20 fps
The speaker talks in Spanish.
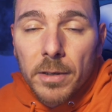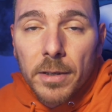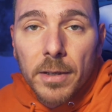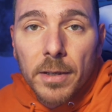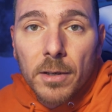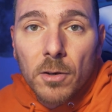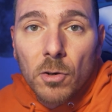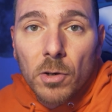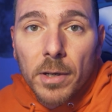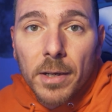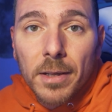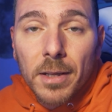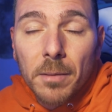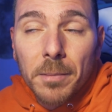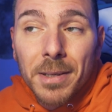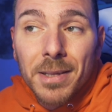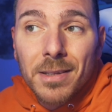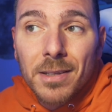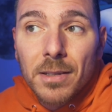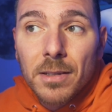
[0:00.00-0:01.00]
eh,
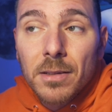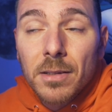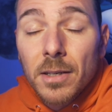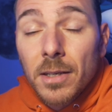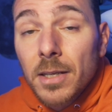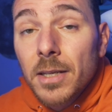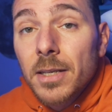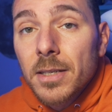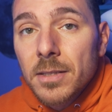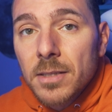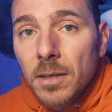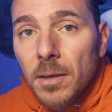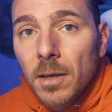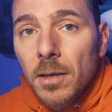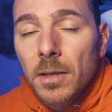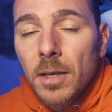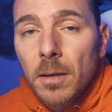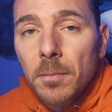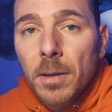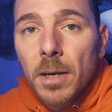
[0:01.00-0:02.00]
concretamente entre
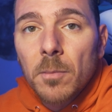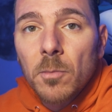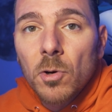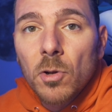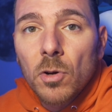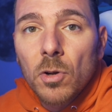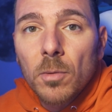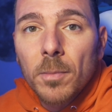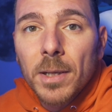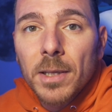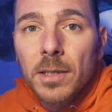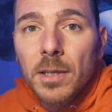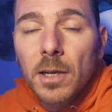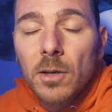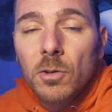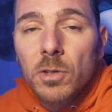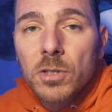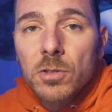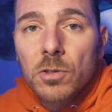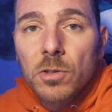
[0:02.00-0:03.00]
esta cámara monocromática
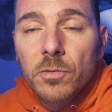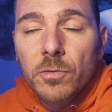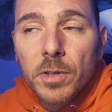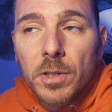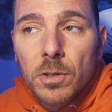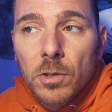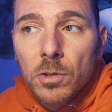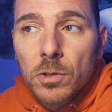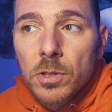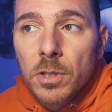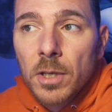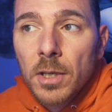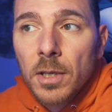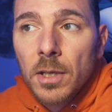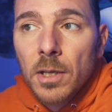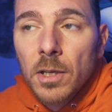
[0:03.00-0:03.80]
con estos filtros